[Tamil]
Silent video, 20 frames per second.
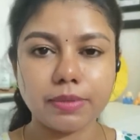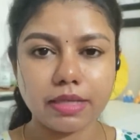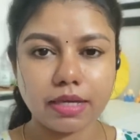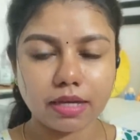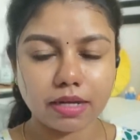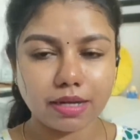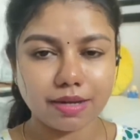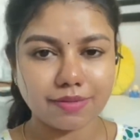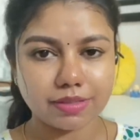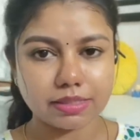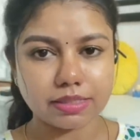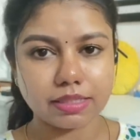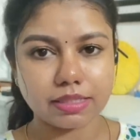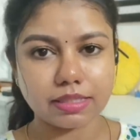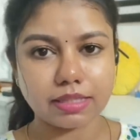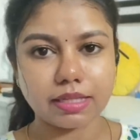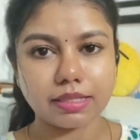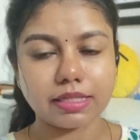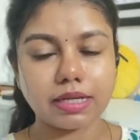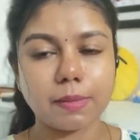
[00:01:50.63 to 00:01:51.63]
பிஆரில்
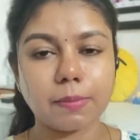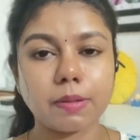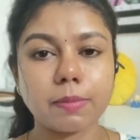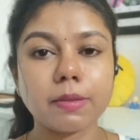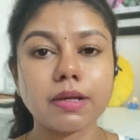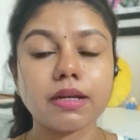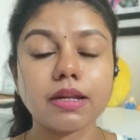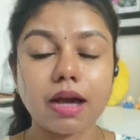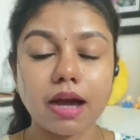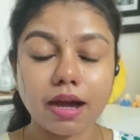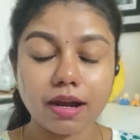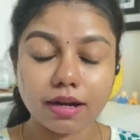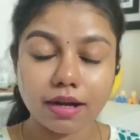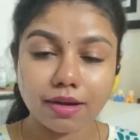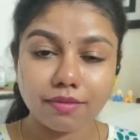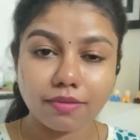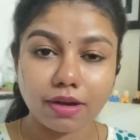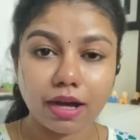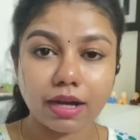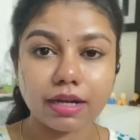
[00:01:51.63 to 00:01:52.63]
வந்தது அதுக்கப்புறமா
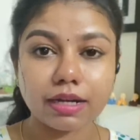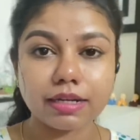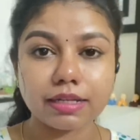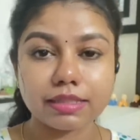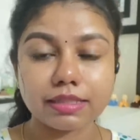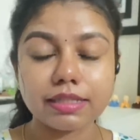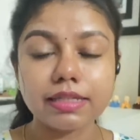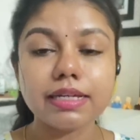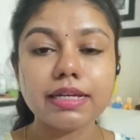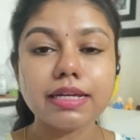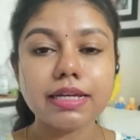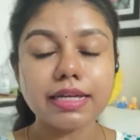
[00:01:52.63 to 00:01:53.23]
நானாக வாங்கினது